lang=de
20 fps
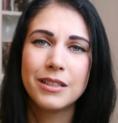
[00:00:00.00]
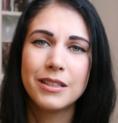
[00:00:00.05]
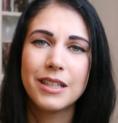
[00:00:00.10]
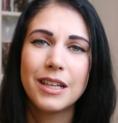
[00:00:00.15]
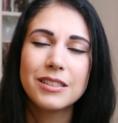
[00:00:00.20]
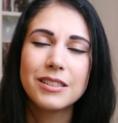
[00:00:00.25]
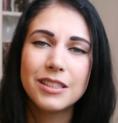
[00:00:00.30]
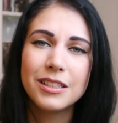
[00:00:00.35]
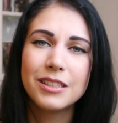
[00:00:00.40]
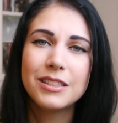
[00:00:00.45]

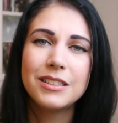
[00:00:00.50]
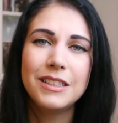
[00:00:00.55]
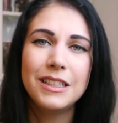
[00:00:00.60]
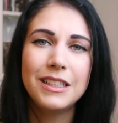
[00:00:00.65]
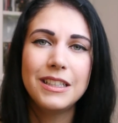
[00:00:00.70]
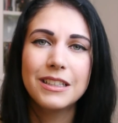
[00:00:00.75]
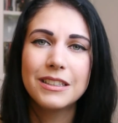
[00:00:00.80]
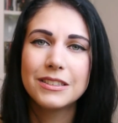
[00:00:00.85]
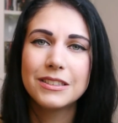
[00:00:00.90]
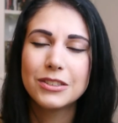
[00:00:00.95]
dass ich
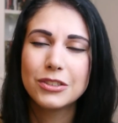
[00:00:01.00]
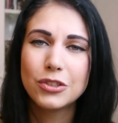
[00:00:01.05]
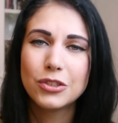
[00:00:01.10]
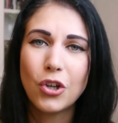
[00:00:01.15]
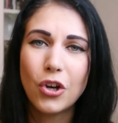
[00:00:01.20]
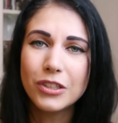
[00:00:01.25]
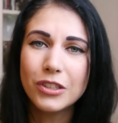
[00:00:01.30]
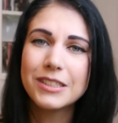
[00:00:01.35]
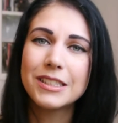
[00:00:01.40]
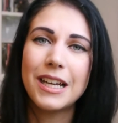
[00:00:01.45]
sie
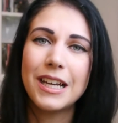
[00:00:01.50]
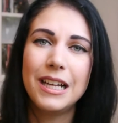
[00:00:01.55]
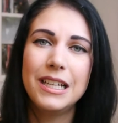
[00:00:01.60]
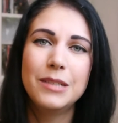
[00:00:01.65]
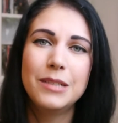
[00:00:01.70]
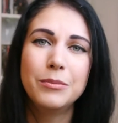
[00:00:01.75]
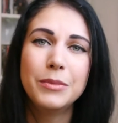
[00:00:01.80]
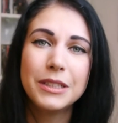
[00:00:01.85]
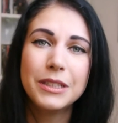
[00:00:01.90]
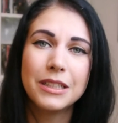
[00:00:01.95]
trotz
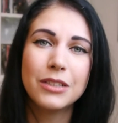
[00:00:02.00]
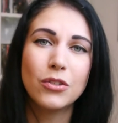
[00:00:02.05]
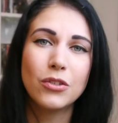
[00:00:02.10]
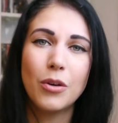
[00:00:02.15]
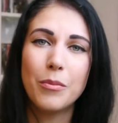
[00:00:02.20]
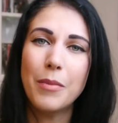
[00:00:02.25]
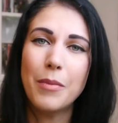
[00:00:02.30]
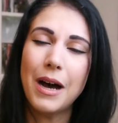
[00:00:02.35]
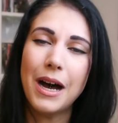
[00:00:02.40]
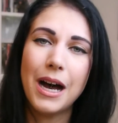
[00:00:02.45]
allem
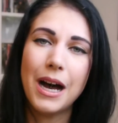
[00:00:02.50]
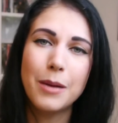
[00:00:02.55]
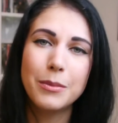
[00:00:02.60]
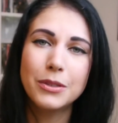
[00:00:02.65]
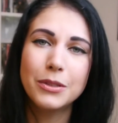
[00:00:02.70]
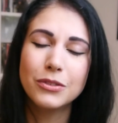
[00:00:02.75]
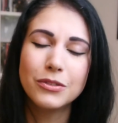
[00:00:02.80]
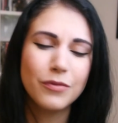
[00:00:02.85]
mitgenommen habe.